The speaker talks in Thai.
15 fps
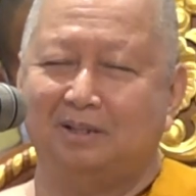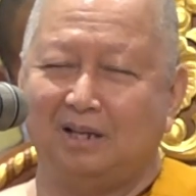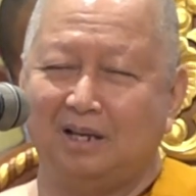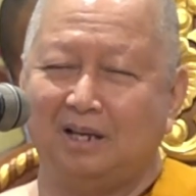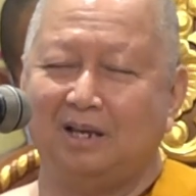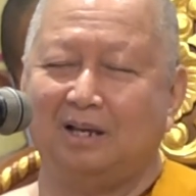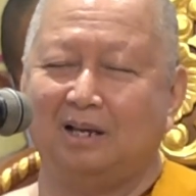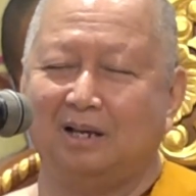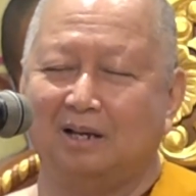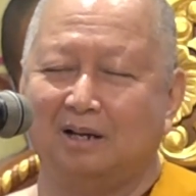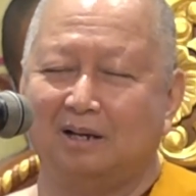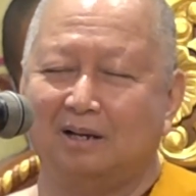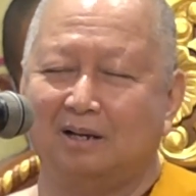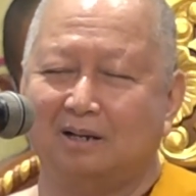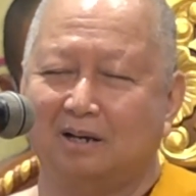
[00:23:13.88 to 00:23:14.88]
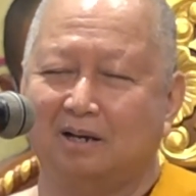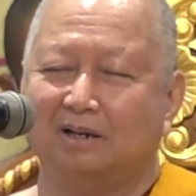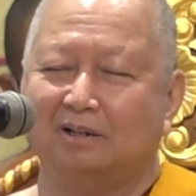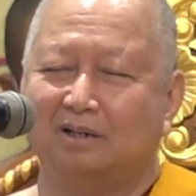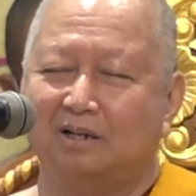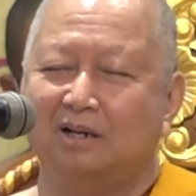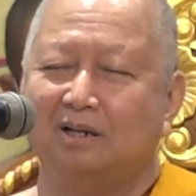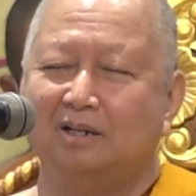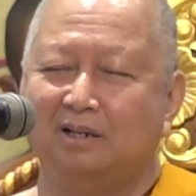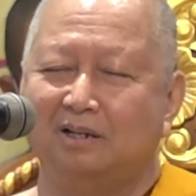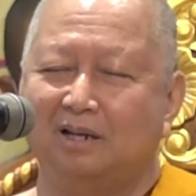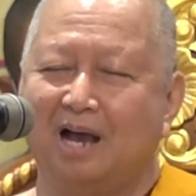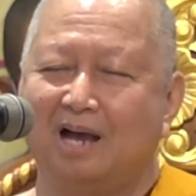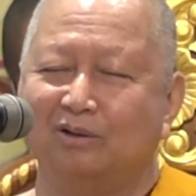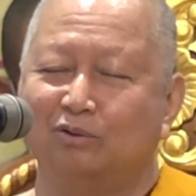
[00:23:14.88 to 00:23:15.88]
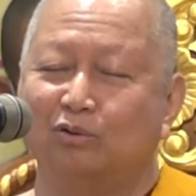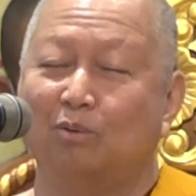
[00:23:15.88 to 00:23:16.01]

ที่เกิดขึ้นอย่าง